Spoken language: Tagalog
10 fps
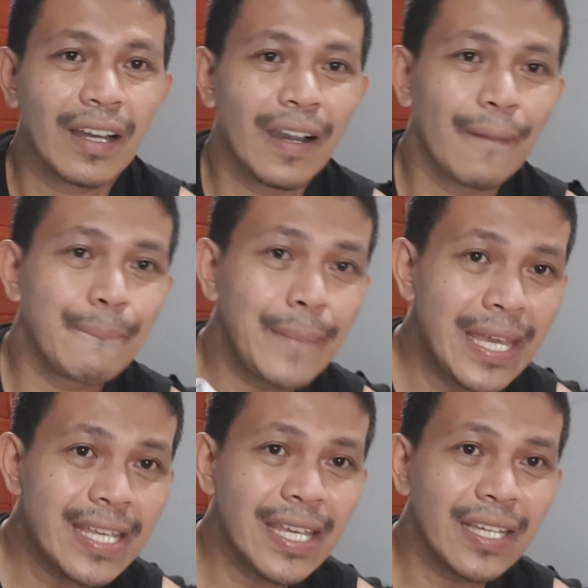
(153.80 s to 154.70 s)
uh,
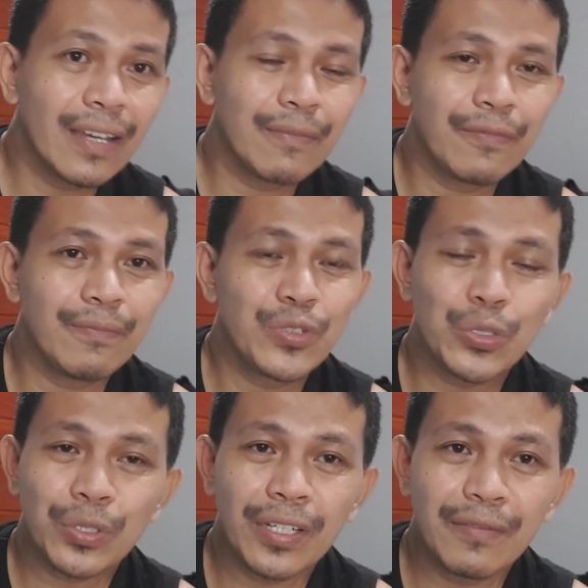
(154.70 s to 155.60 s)
making a
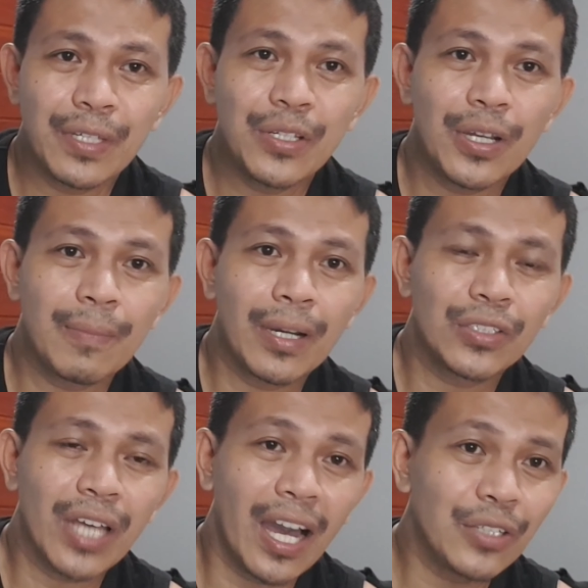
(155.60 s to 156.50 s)
tutorial video
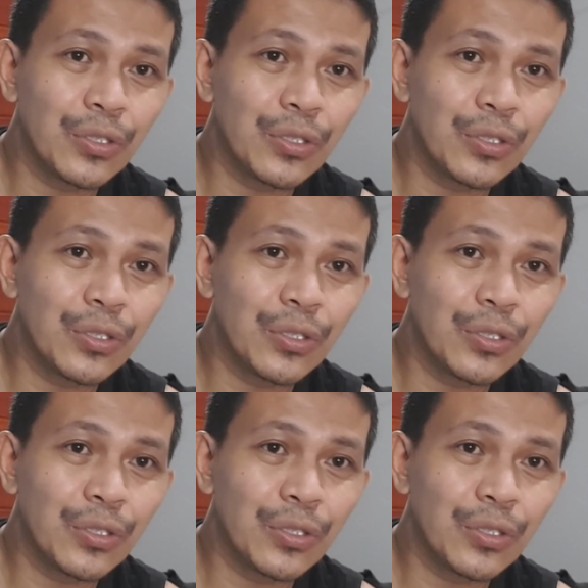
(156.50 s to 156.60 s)
about how